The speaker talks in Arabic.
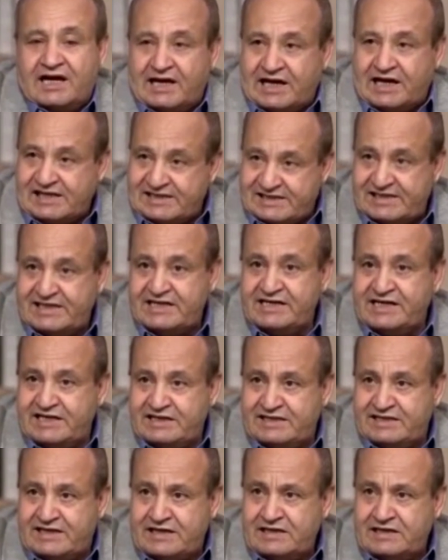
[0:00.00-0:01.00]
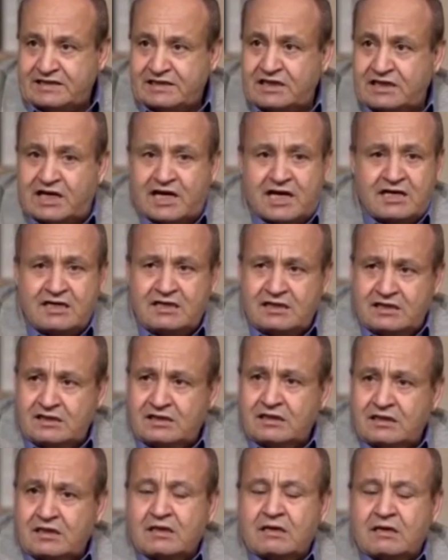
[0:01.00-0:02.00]
حزين جدا
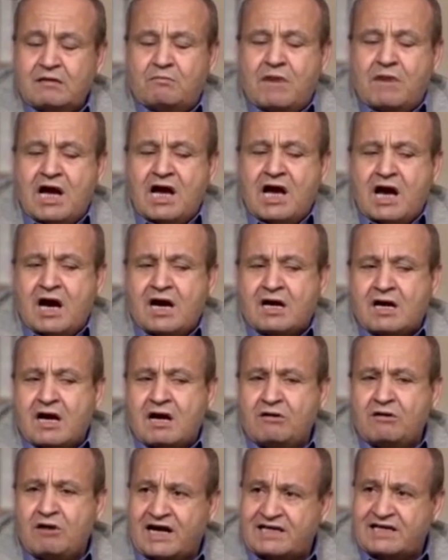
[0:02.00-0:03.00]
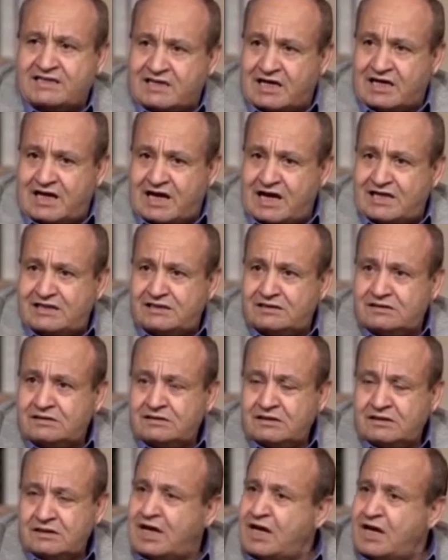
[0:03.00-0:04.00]
لأني ما أراه حتى الآن
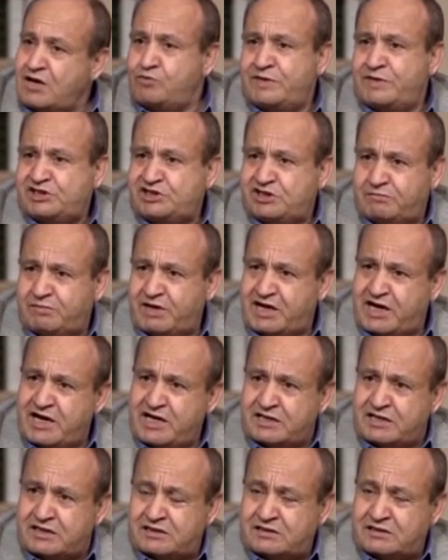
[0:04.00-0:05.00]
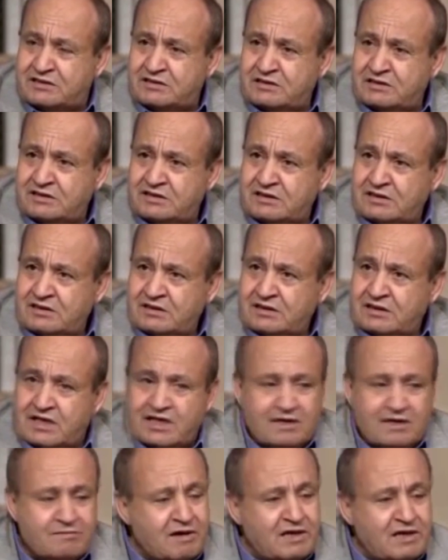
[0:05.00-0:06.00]
لا يبشر بخير
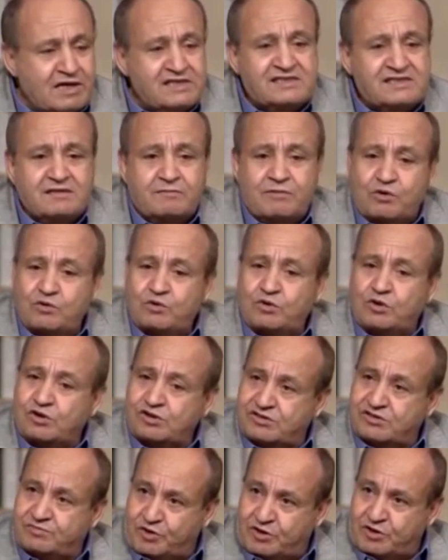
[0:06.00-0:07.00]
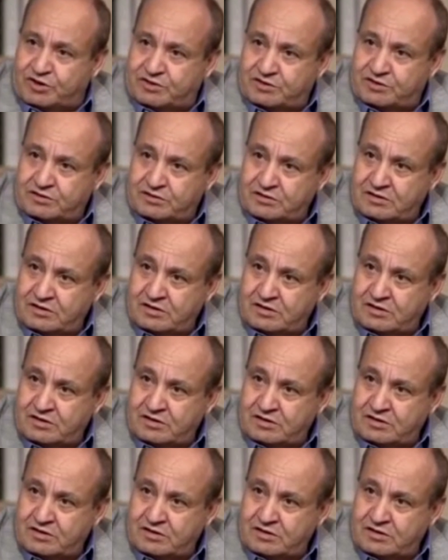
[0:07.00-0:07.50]
إنما لسه بقول أصبر